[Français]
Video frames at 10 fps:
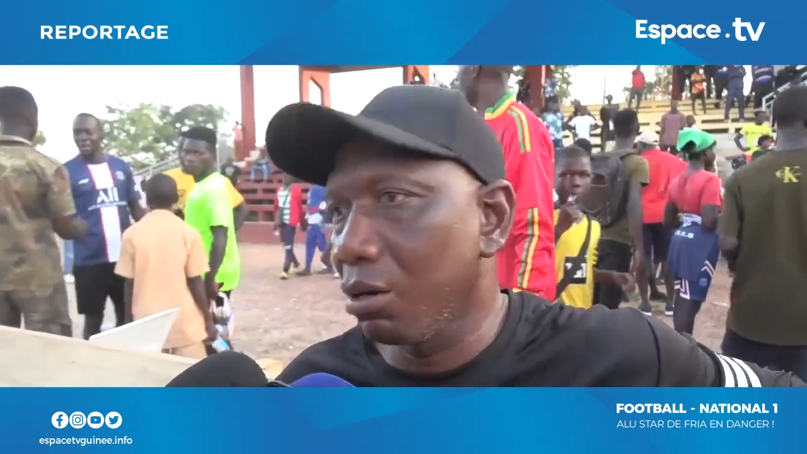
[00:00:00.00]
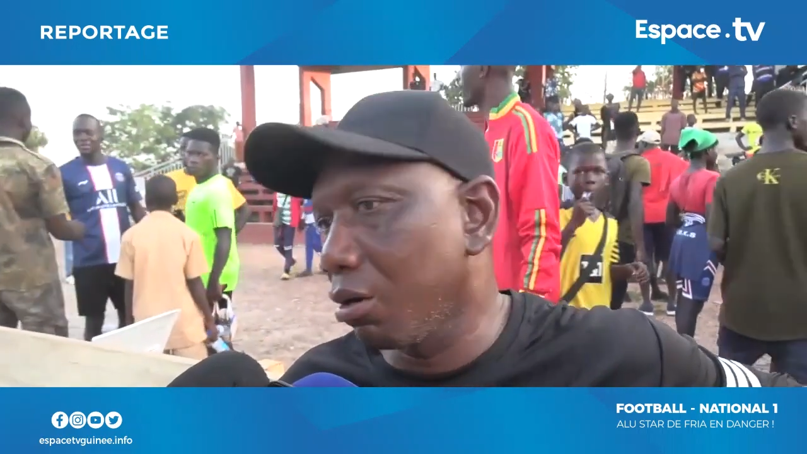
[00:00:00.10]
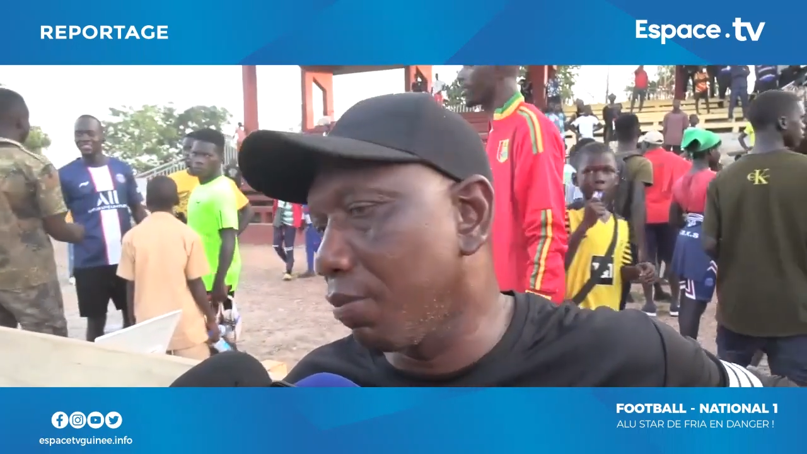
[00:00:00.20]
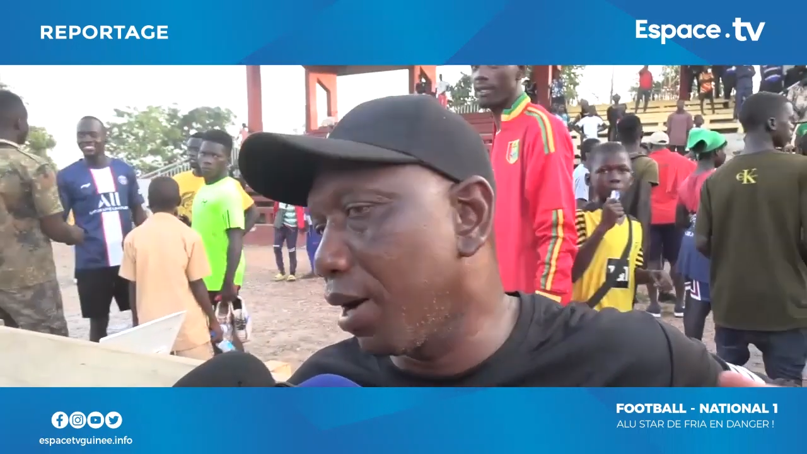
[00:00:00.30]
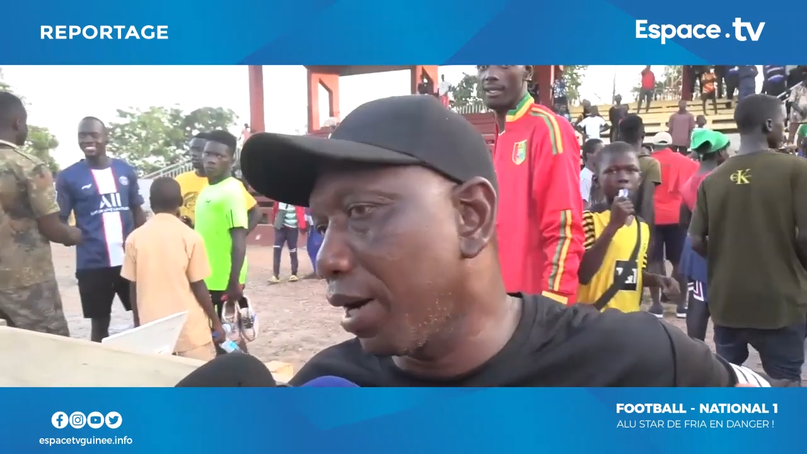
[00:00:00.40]

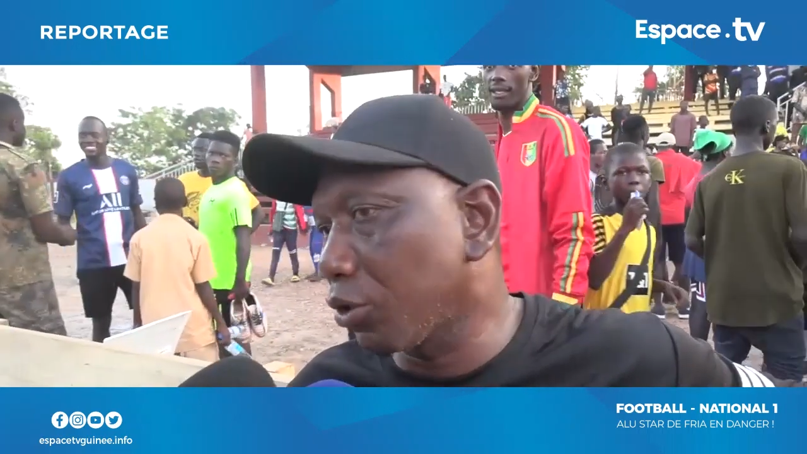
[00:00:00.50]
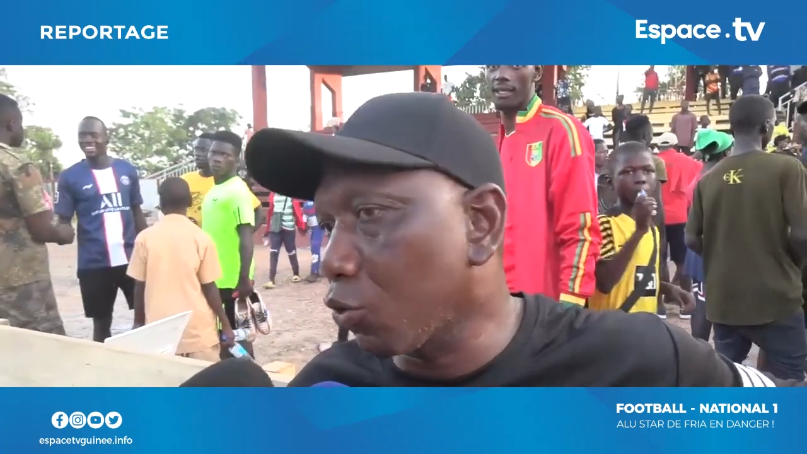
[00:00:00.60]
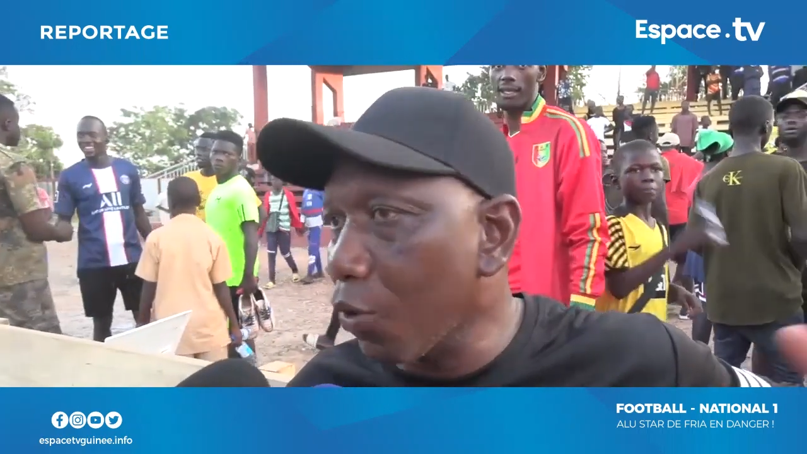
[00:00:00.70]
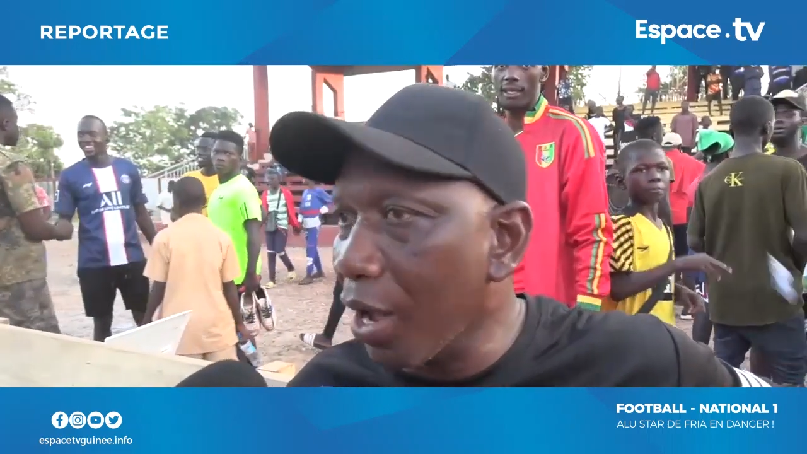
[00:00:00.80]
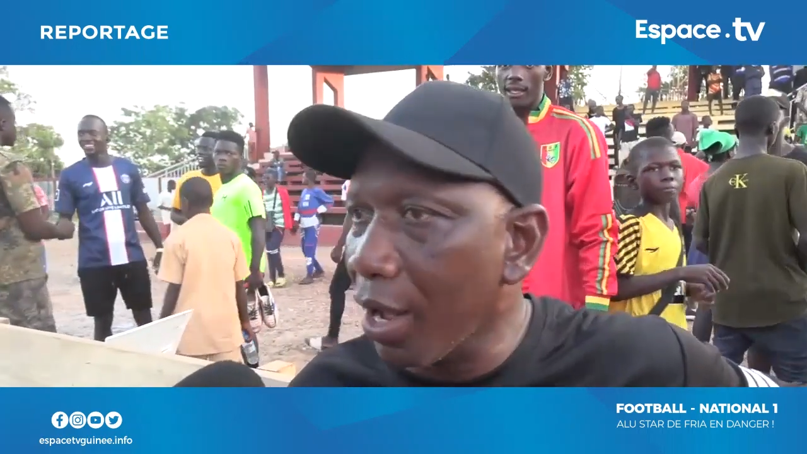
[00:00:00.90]
euh,
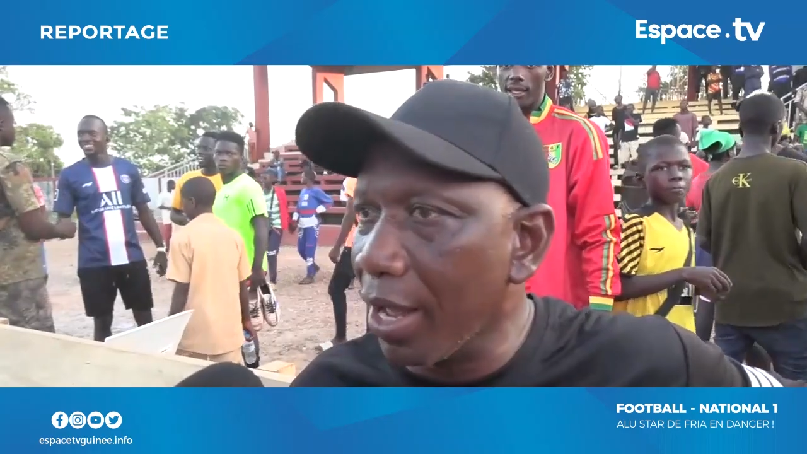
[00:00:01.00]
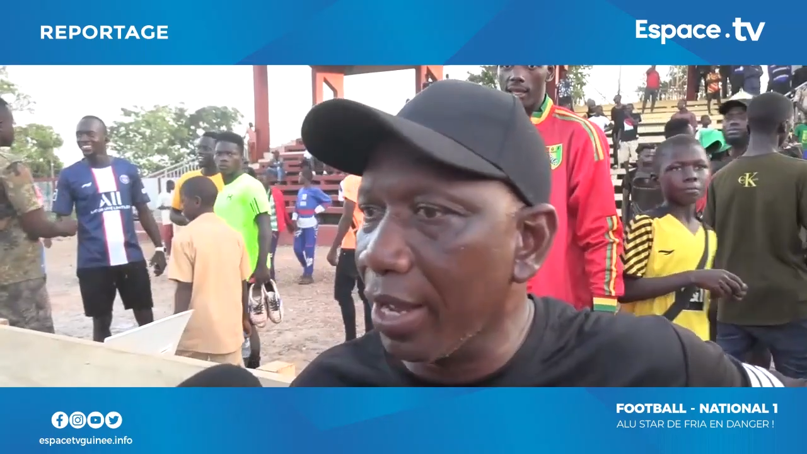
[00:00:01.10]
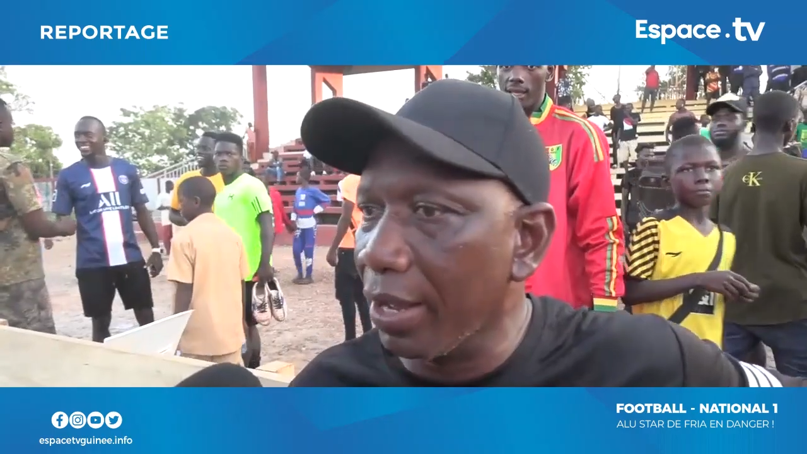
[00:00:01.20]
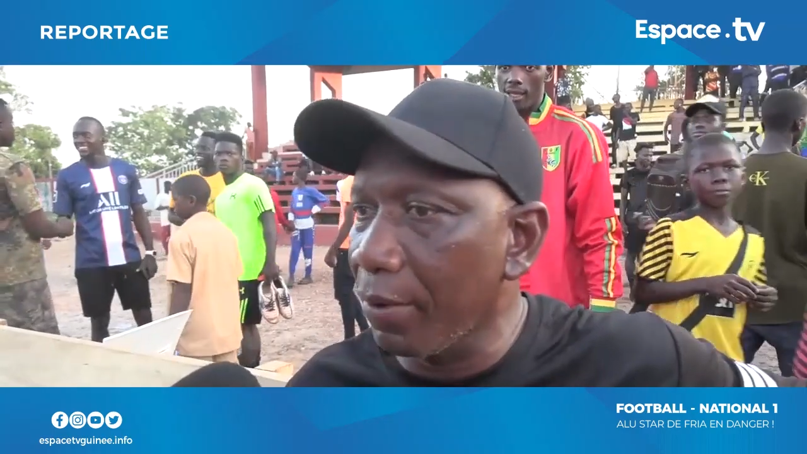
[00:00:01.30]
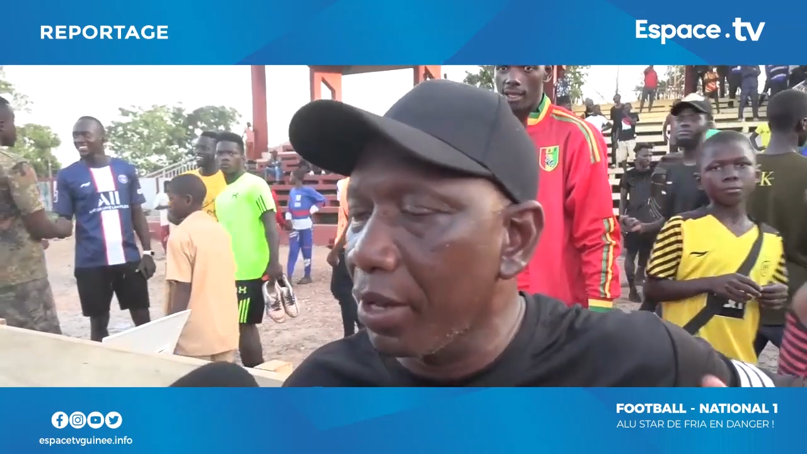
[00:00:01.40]
maladroit,
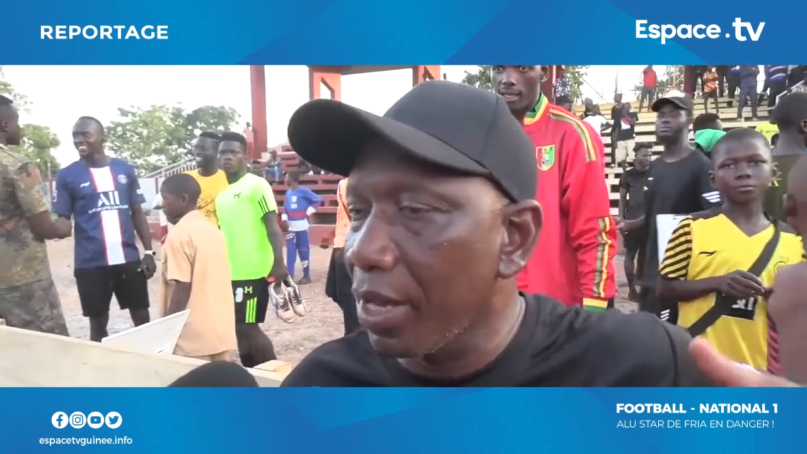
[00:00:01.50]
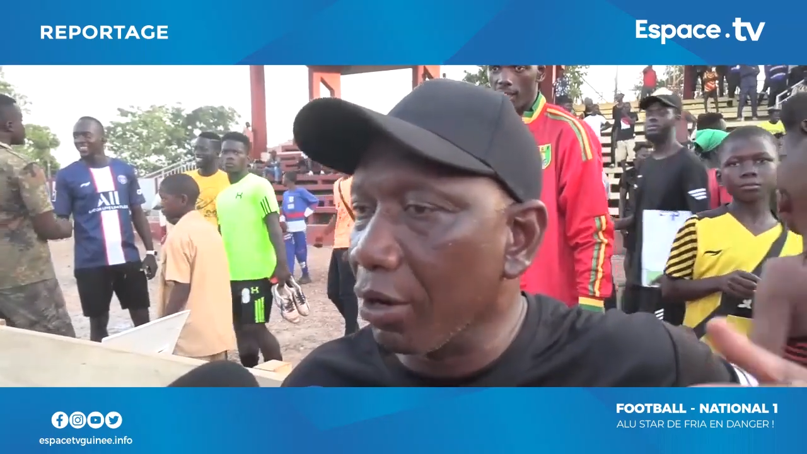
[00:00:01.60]
euh,